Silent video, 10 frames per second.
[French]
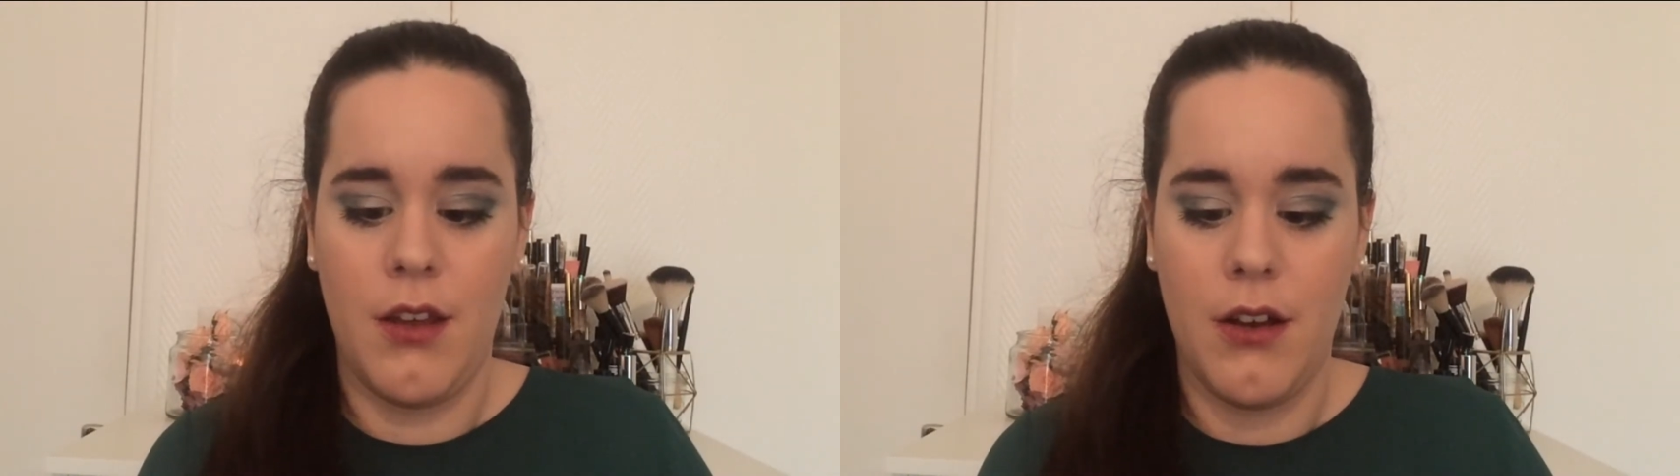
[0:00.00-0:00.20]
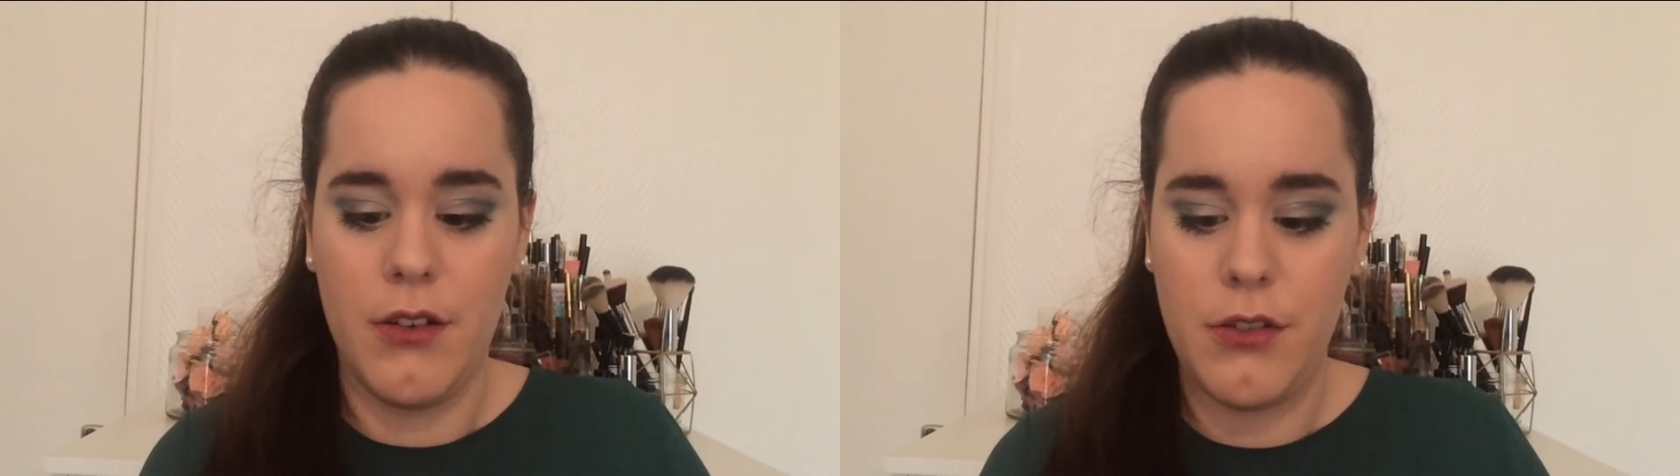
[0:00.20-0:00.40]

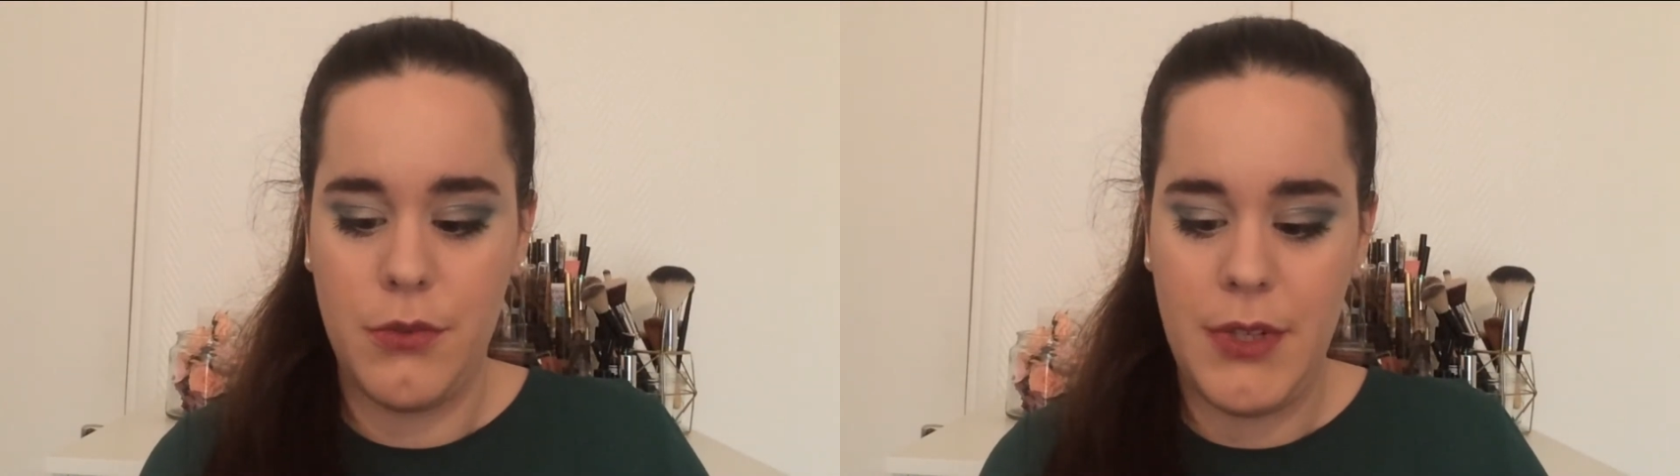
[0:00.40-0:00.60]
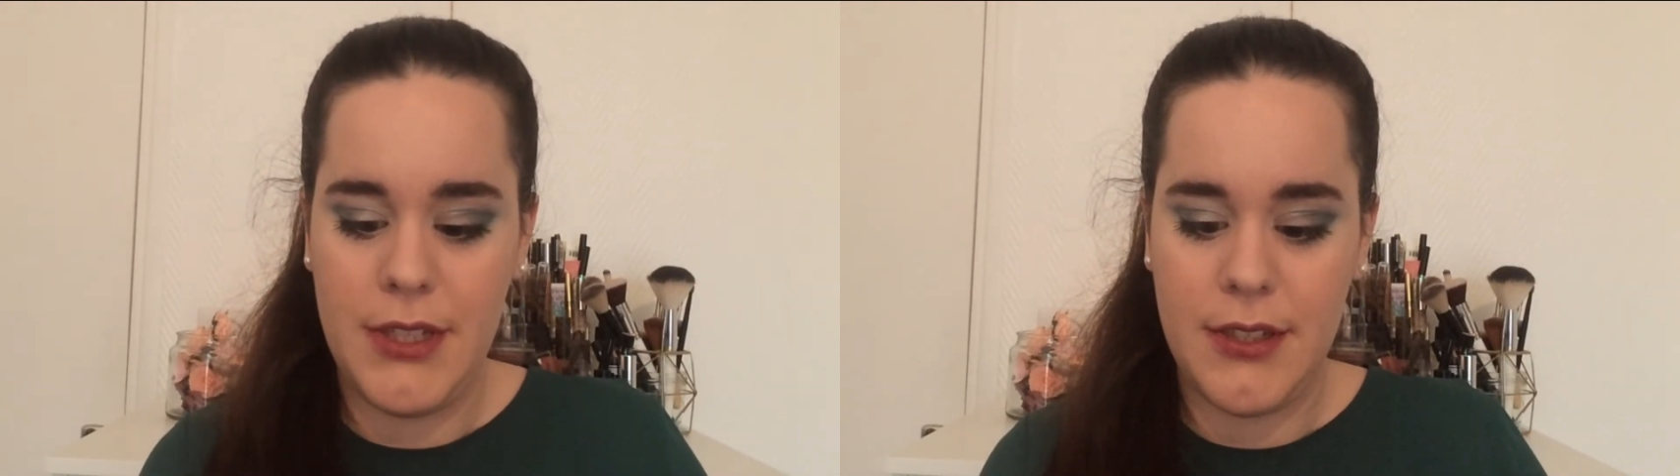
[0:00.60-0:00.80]

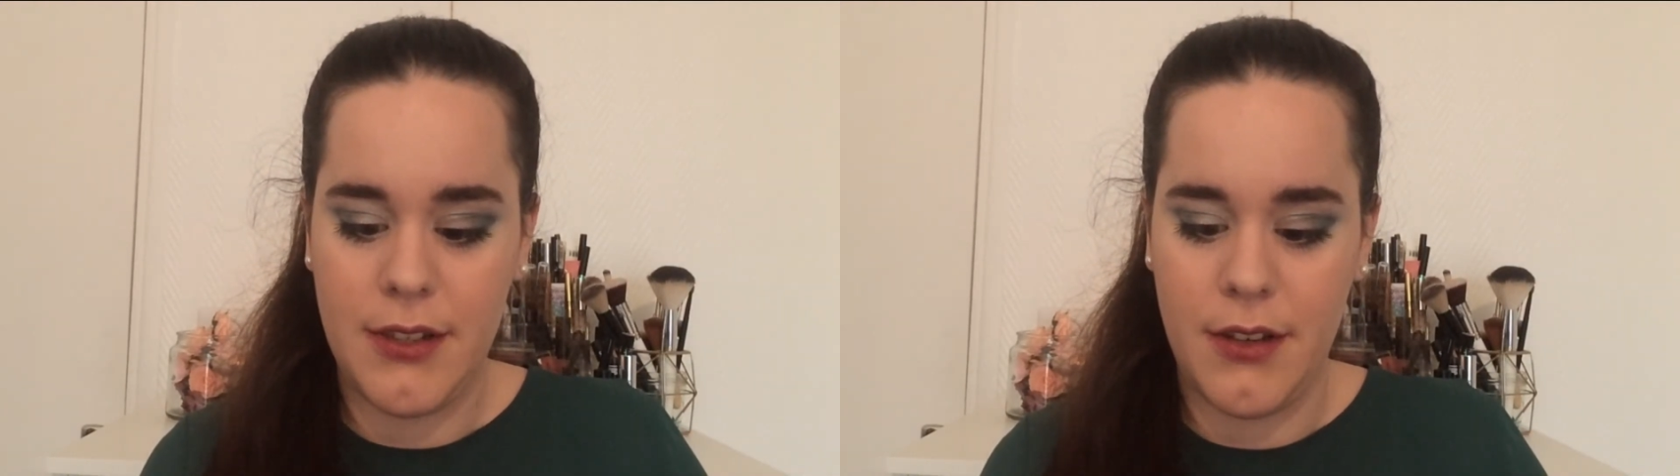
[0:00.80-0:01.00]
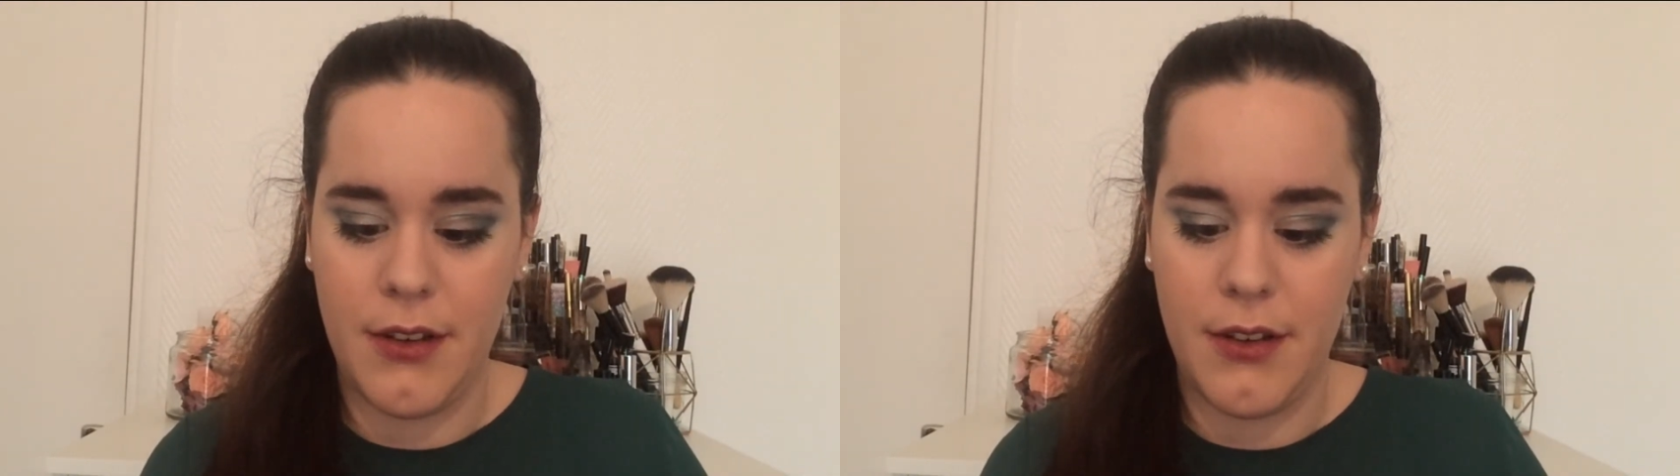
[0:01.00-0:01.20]
Ensuite,
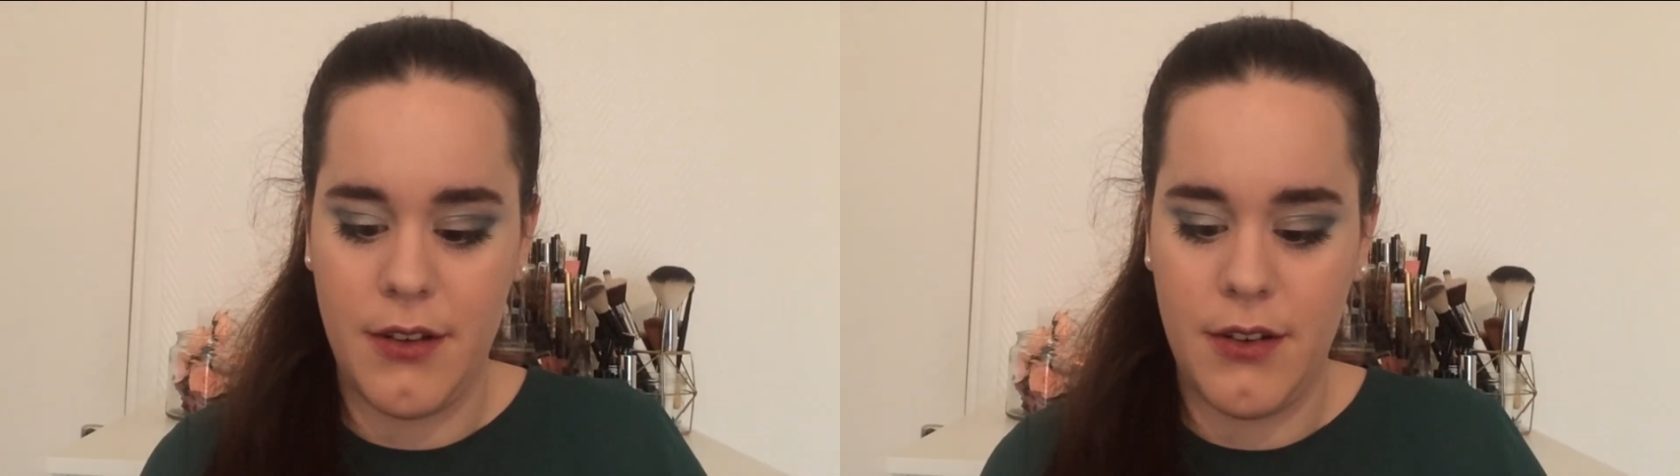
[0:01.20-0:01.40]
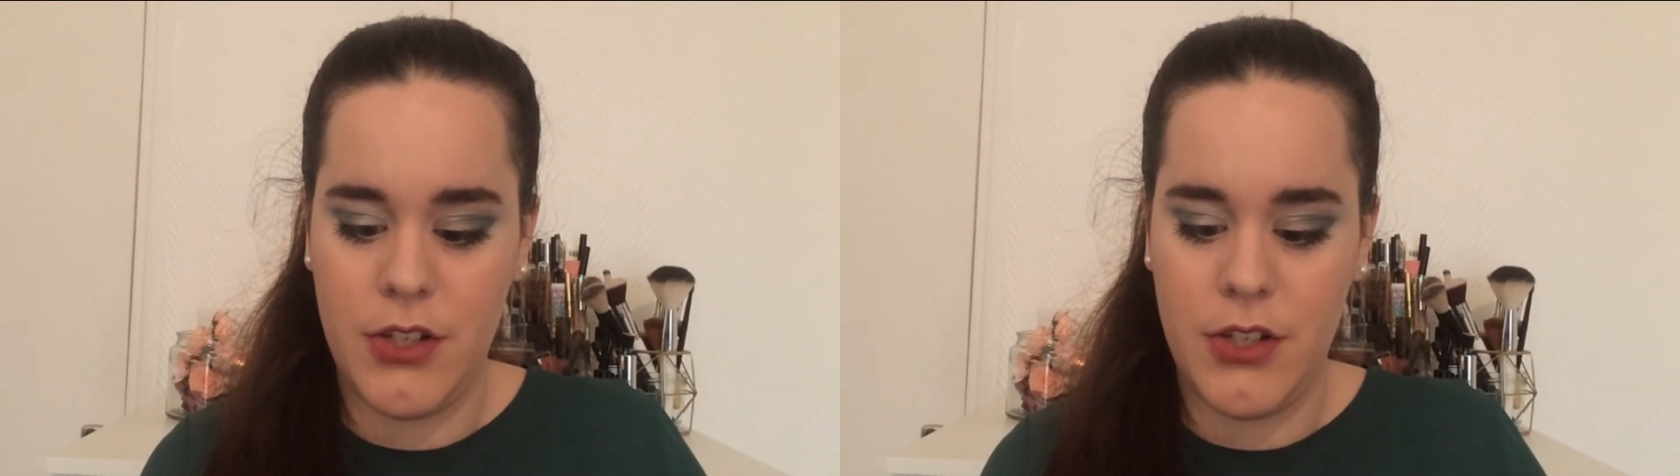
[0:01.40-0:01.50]
euh,